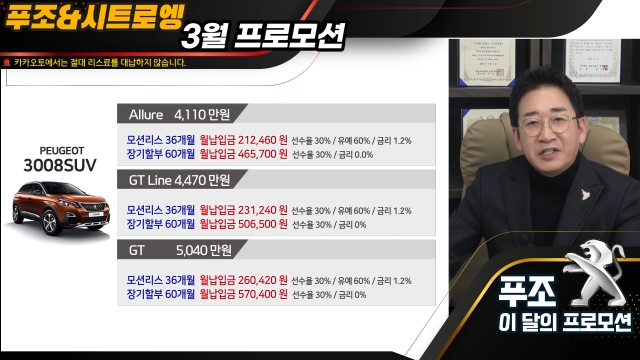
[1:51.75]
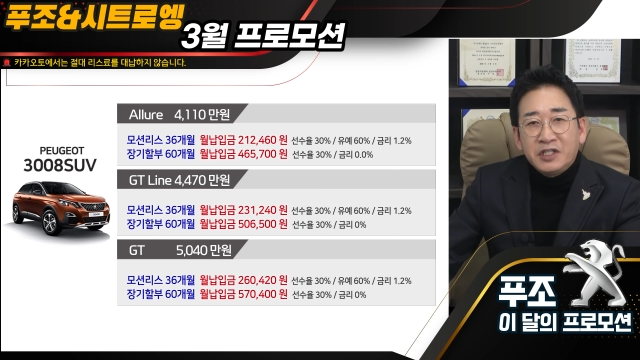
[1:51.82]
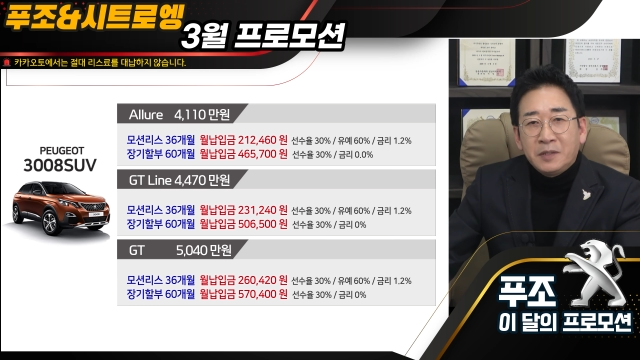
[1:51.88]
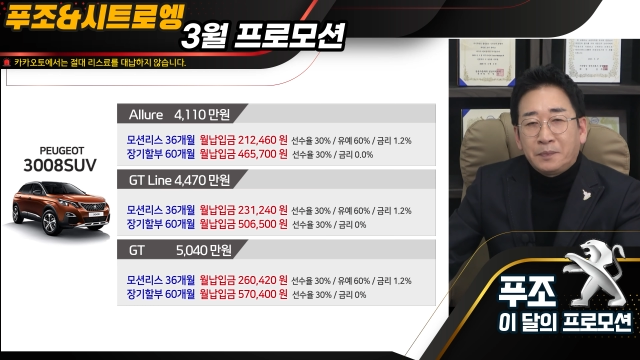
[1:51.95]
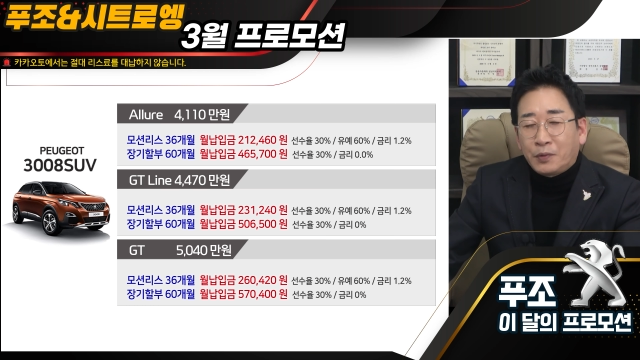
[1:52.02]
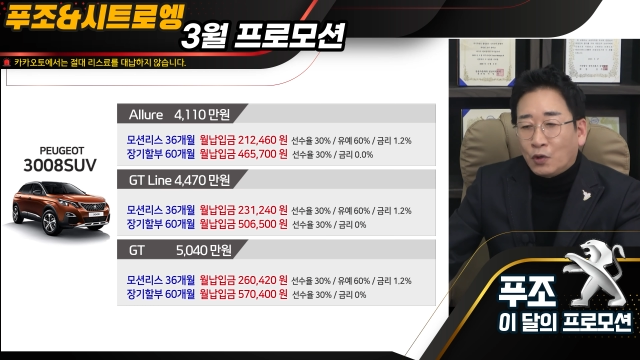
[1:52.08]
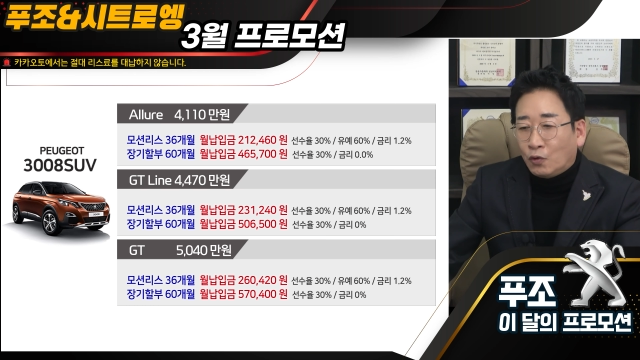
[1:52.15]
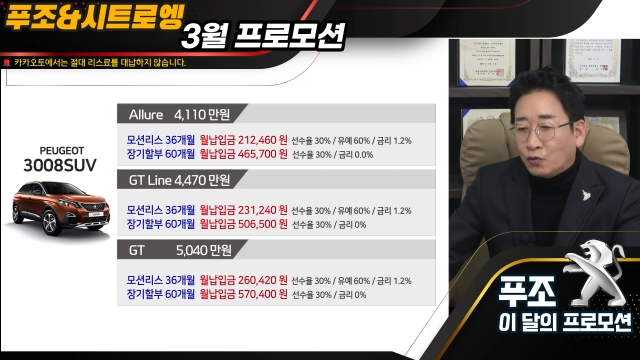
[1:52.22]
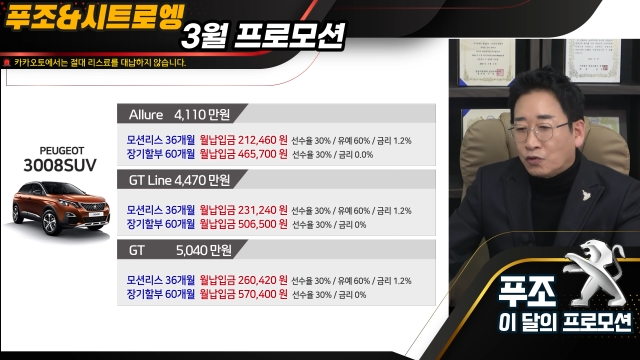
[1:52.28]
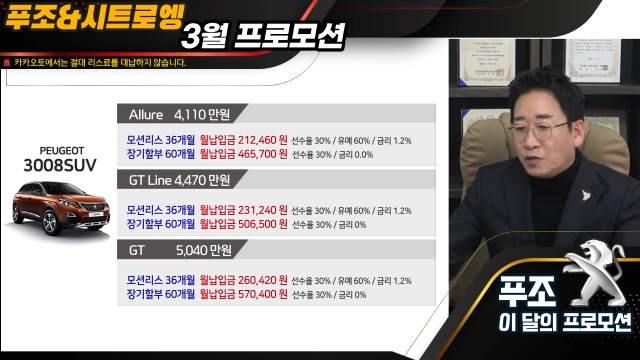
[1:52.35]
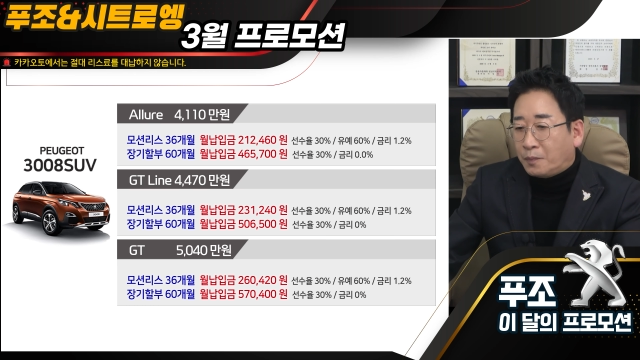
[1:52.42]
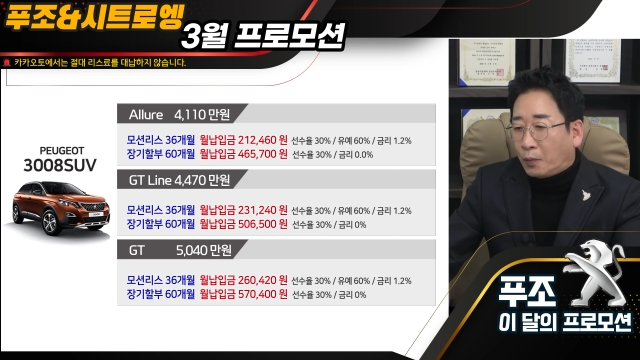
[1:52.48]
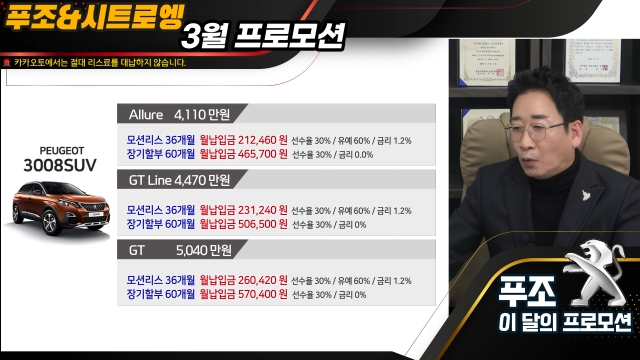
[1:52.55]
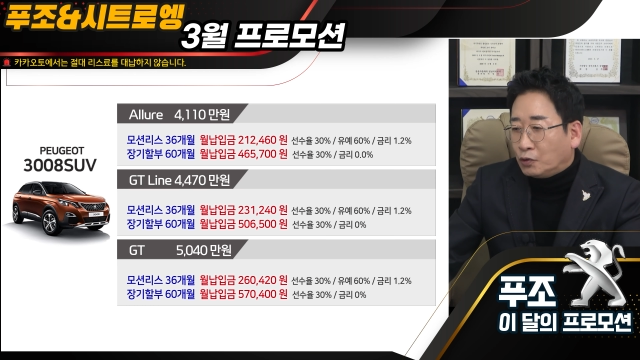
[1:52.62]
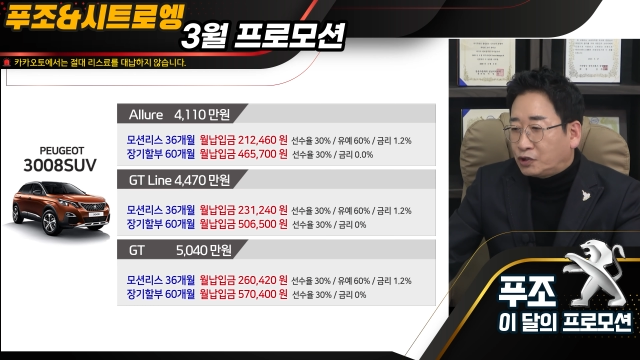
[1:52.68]
이
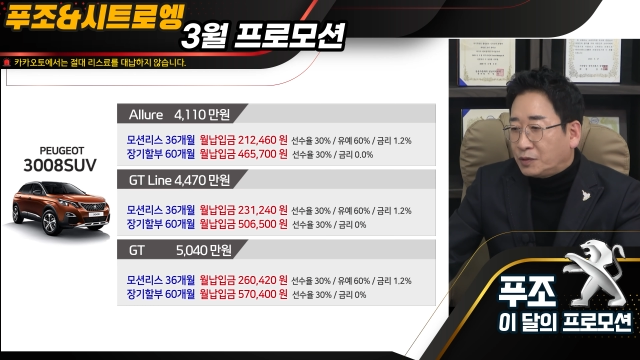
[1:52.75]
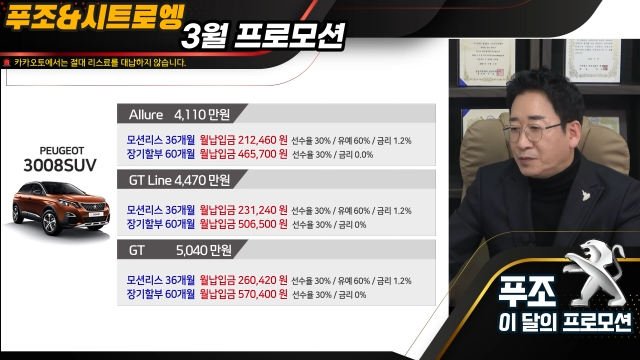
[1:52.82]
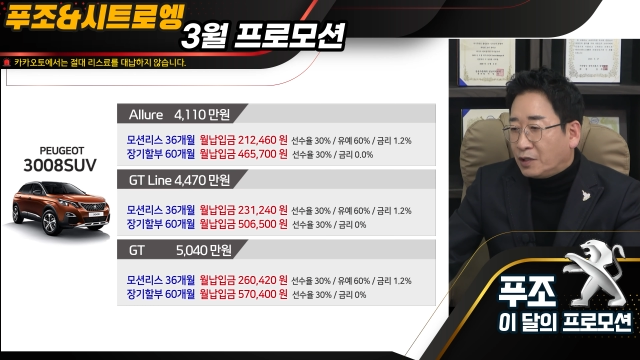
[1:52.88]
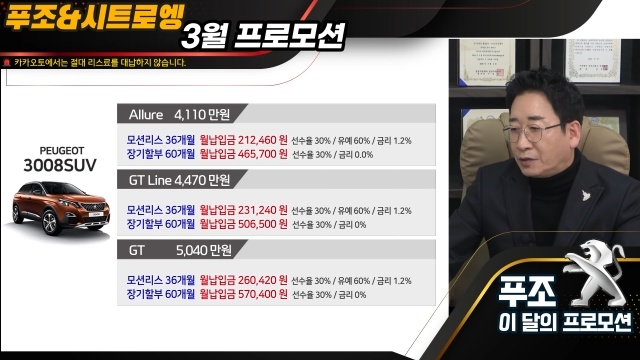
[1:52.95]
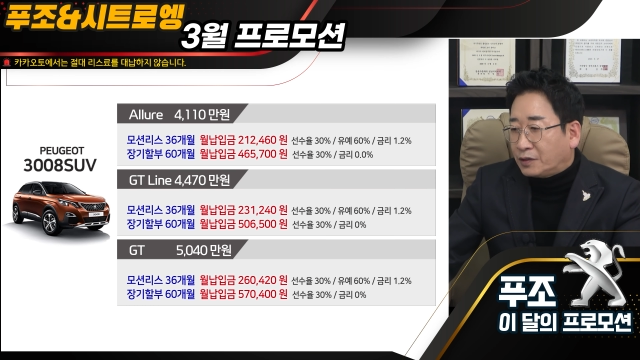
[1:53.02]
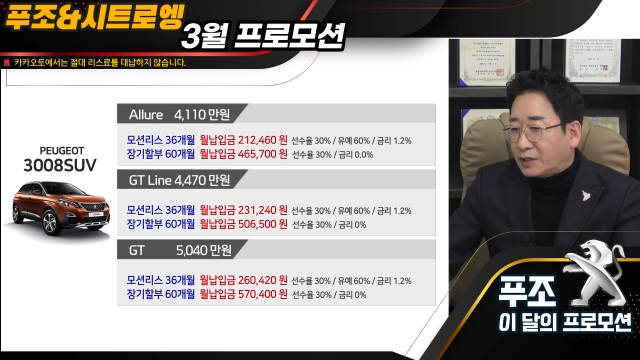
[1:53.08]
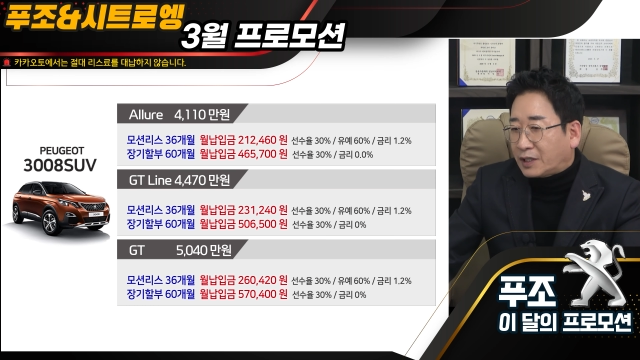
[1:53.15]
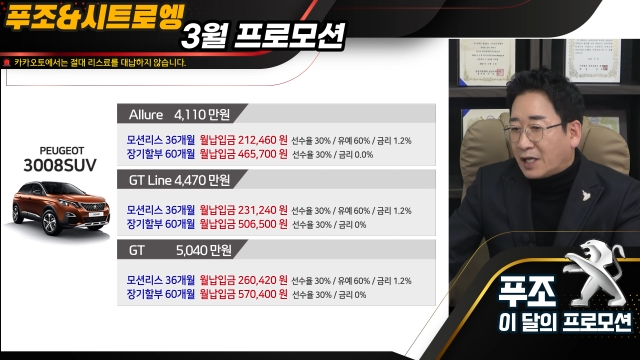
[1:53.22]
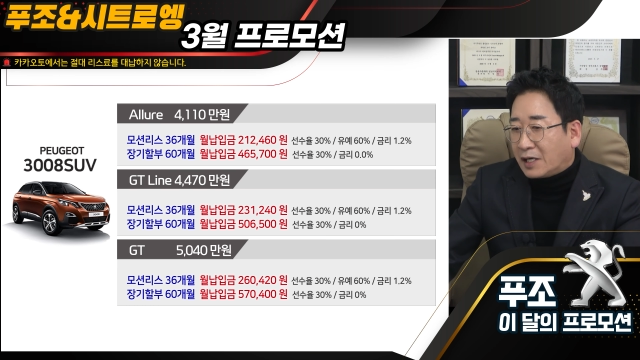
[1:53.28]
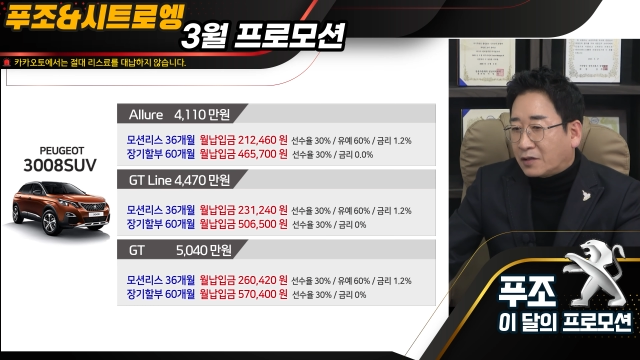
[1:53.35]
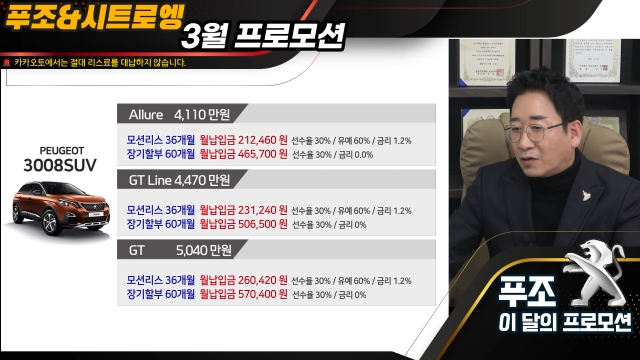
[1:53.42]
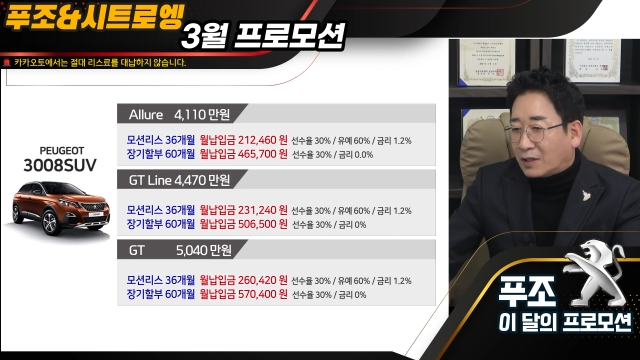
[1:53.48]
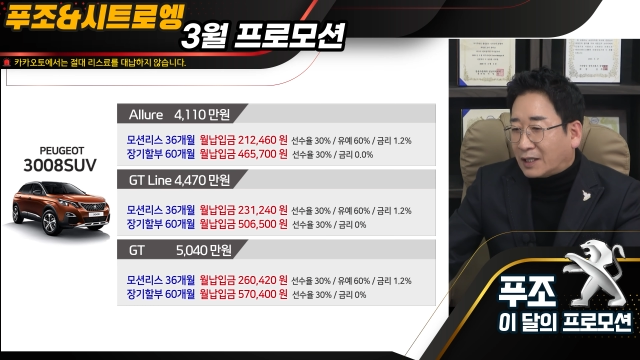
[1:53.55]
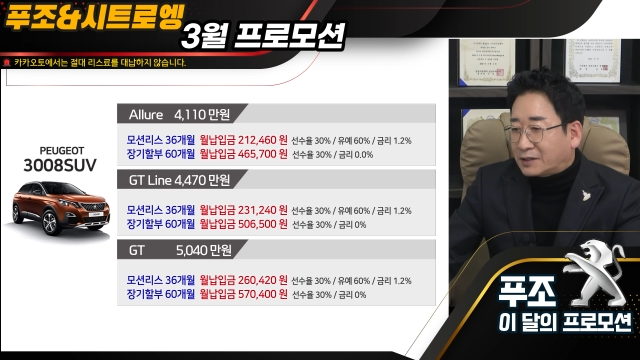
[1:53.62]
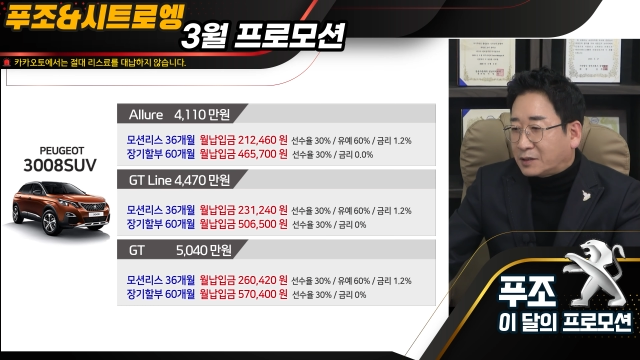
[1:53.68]
표를 보시면 될
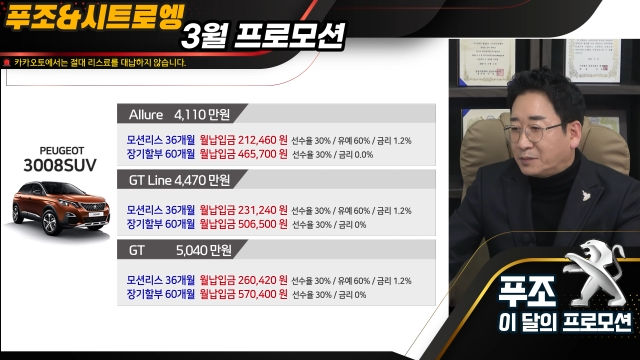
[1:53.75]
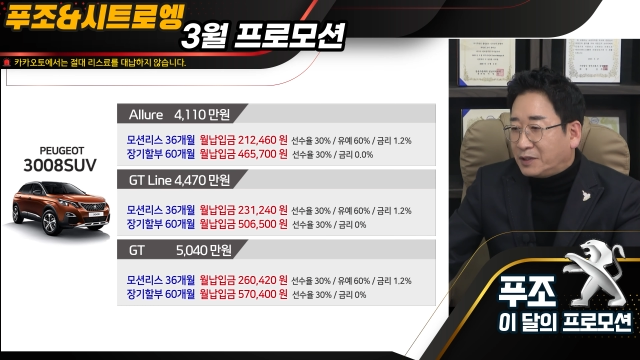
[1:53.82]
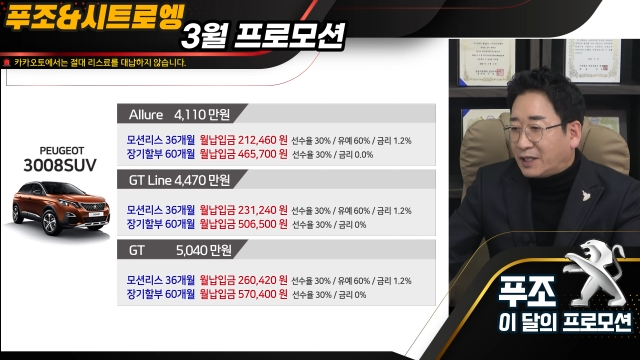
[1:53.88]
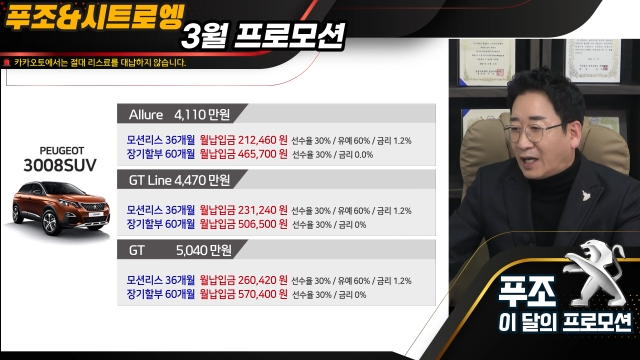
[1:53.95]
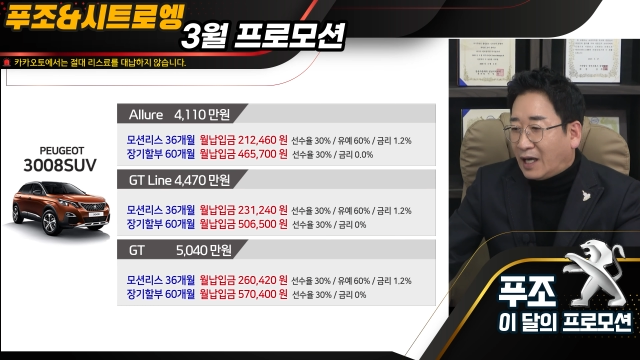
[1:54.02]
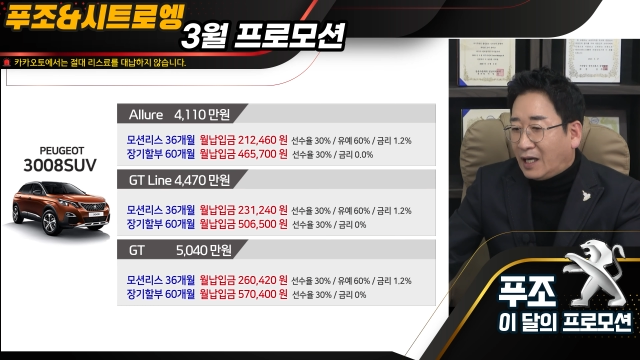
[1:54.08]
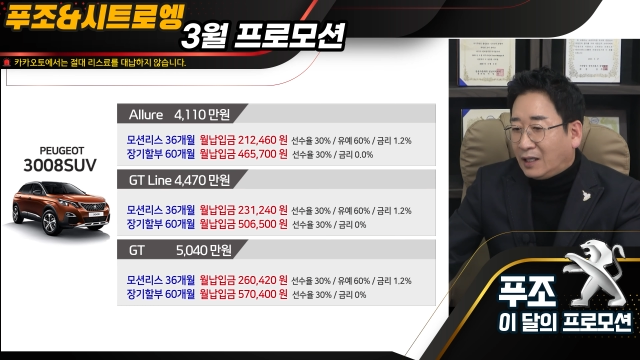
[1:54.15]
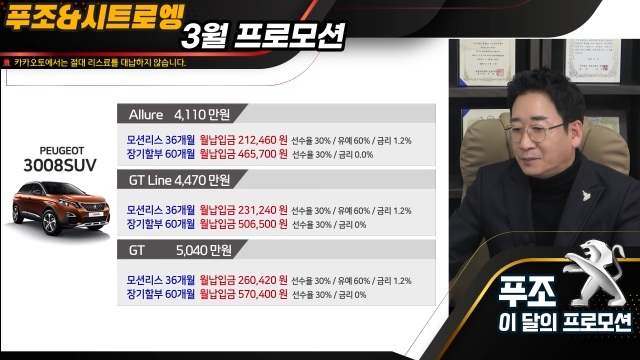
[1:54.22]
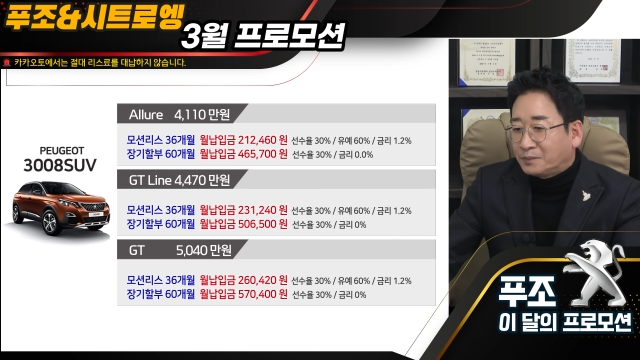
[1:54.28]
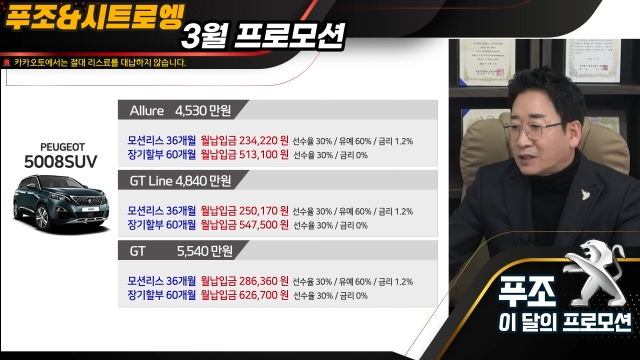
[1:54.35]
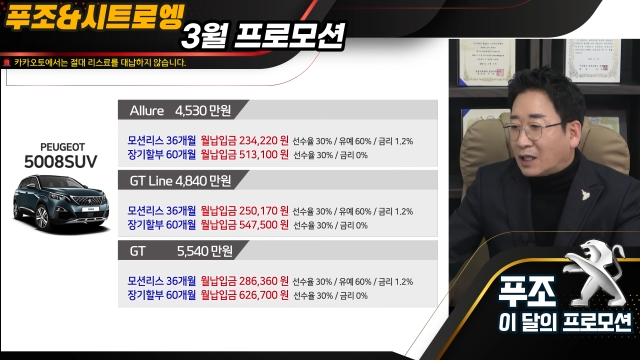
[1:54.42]
것 같습니다.